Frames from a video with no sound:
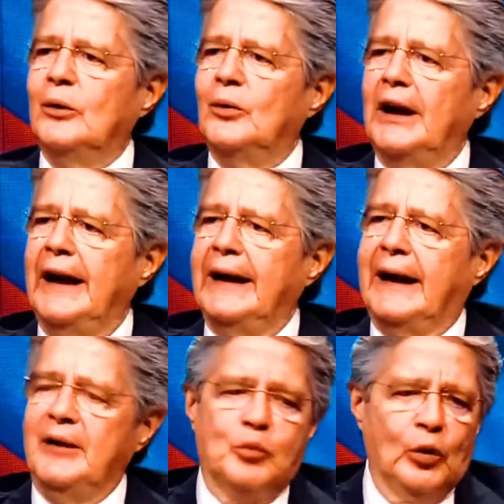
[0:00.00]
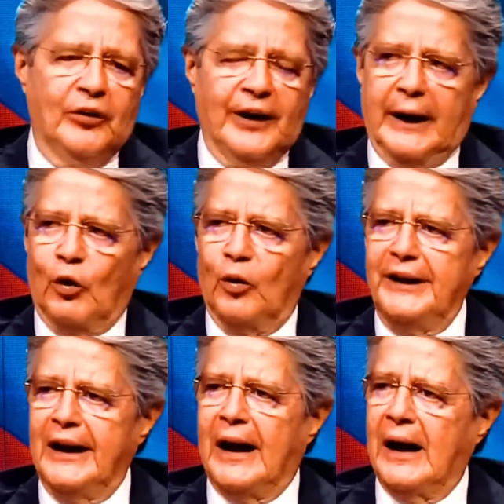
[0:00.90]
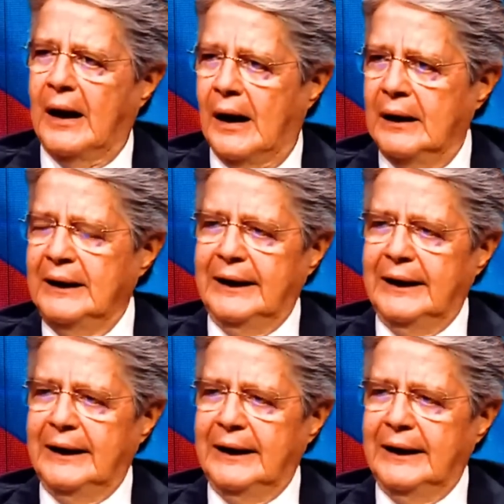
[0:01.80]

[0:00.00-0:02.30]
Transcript: una ley que impulsa la economía naranja,